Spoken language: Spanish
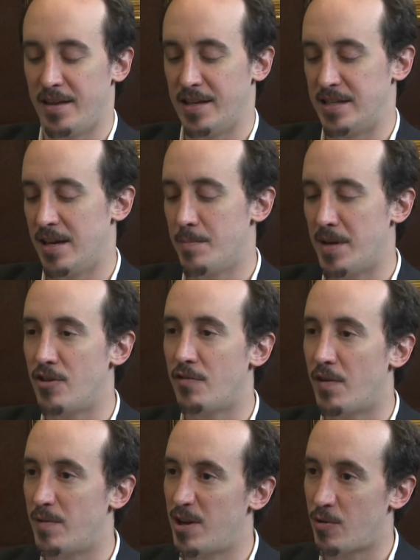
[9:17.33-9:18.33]
diciembre, enero y
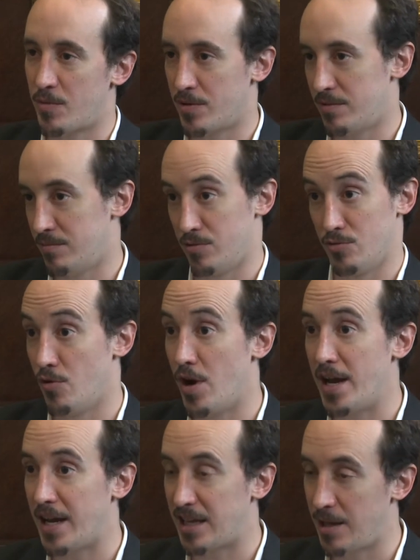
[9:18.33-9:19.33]
febrero, cuando no
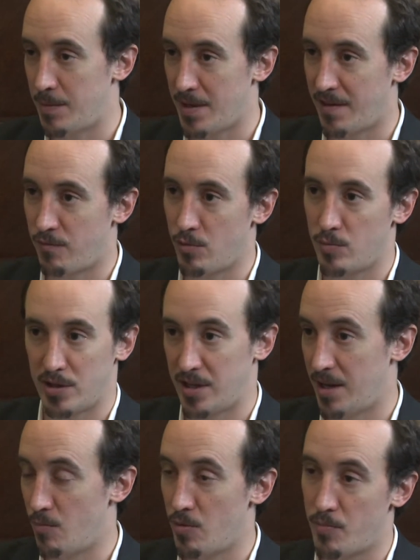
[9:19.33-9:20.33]
hay actividad de fútbol,
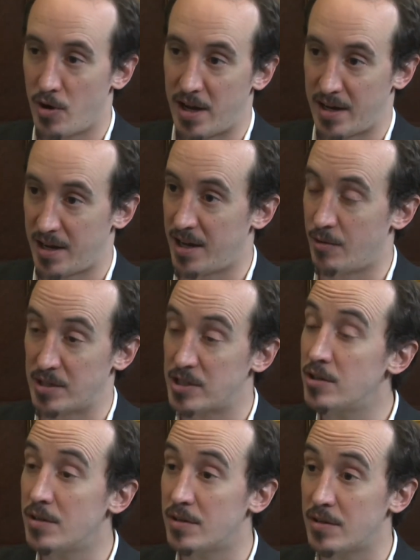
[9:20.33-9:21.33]
tiene muy poca
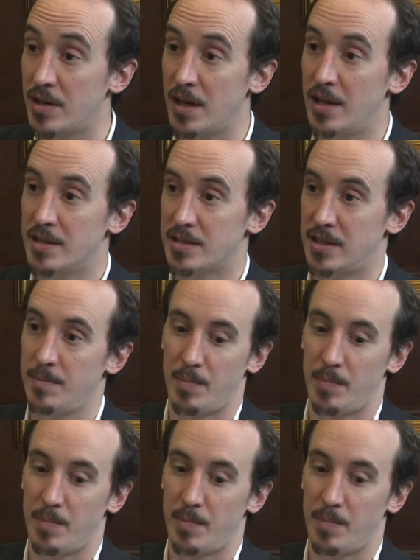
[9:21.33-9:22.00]
recaudación, ¿sí?